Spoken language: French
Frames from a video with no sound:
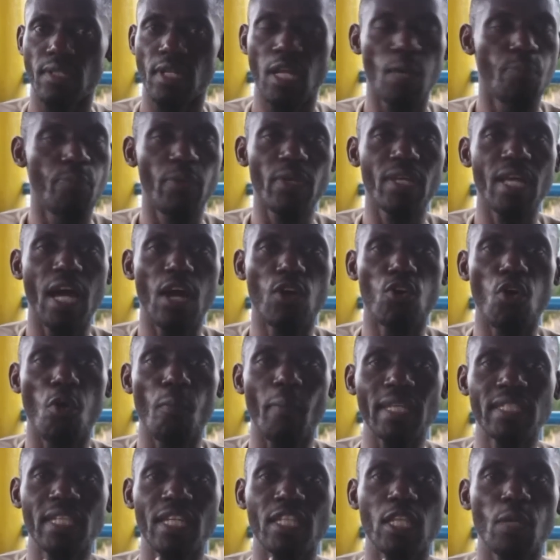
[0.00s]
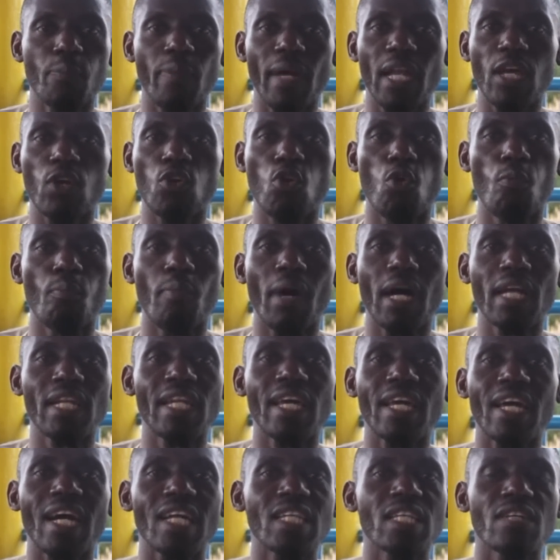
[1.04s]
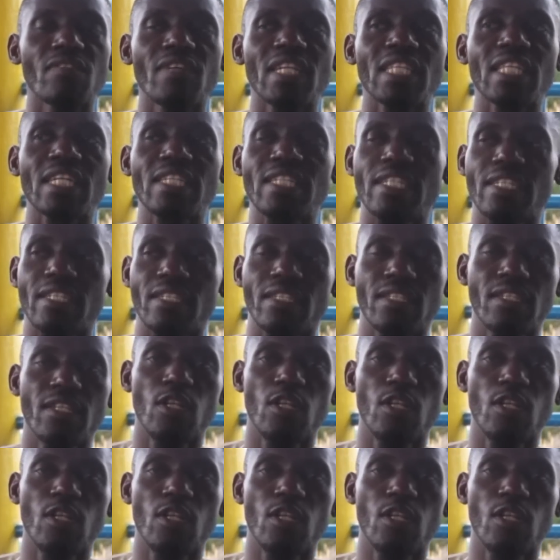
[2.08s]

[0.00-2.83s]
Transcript: Le plus grand combat, ce n'était pas le combat des 81.